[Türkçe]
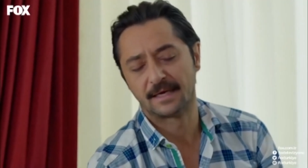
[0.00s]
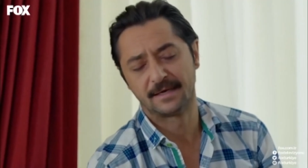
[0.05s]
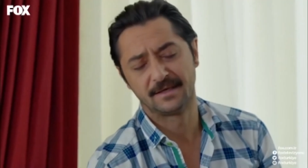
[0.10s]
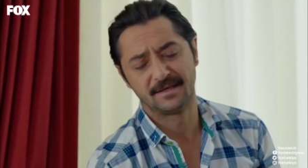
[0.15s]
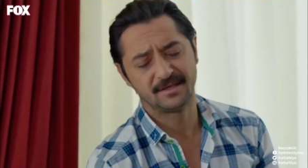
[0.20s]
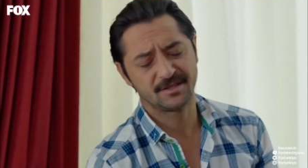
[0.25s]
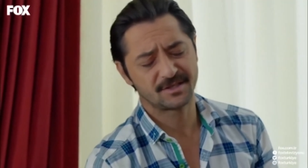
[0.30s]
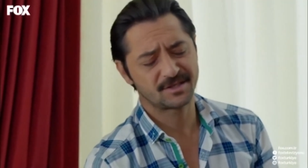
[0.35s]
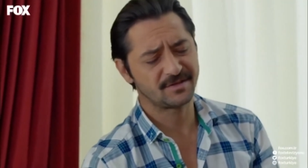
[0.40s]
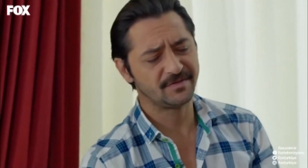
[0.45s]

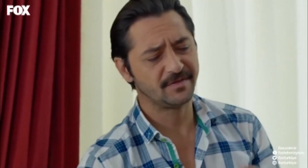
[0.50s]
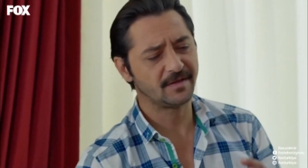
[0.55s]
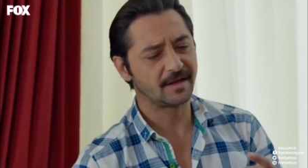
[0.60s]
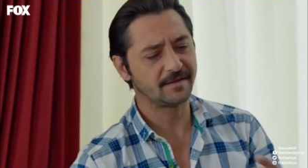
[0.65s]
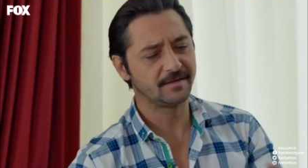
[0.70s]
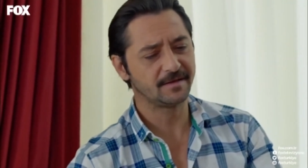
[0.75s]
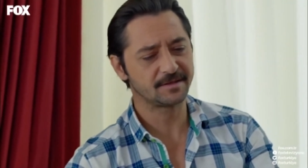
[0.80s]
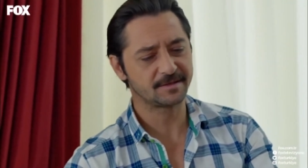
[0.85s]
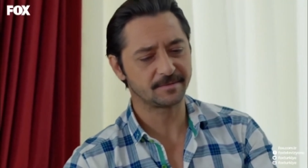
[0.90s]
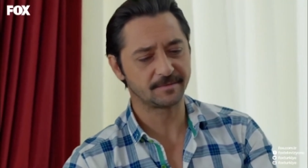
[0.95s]
yani şimdi
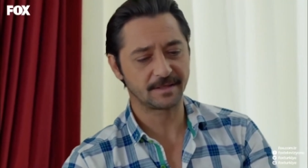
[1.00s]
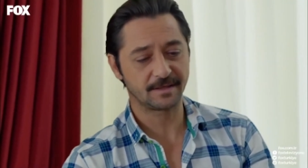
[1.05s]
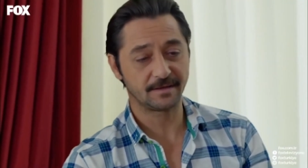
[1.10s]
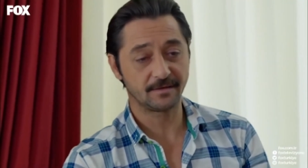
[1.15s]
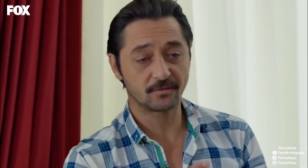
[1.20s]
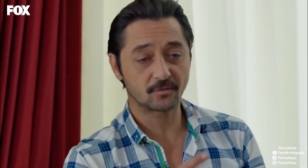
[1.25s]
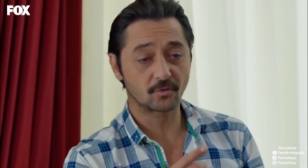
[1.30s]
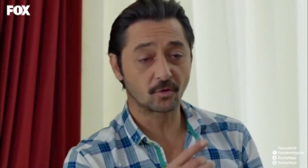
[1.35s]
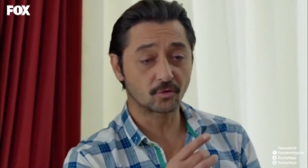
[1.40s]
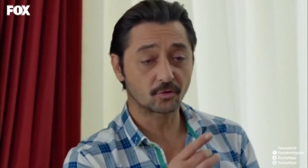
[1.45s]
anneciğim
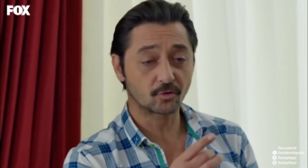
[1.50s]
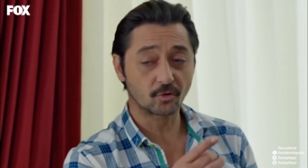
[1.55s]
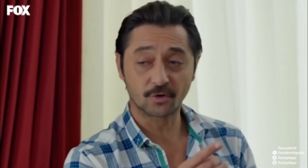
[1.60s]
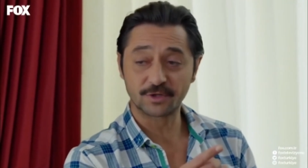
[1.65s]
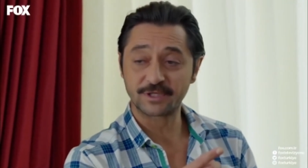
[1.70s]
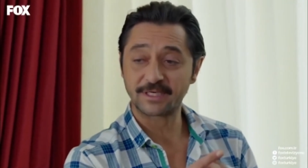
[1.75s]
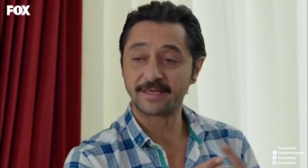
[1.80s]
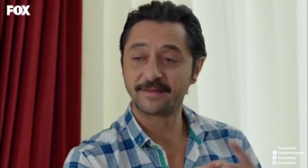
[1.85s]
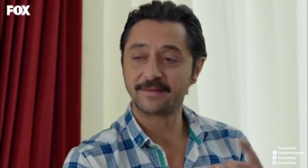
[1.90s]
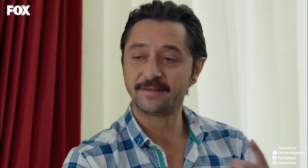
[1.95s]
hani
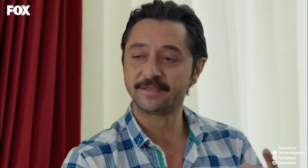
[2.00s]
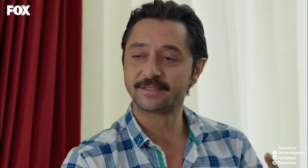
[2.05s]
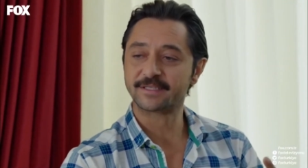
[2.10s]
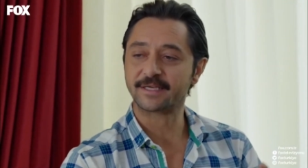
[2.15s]
doktor şey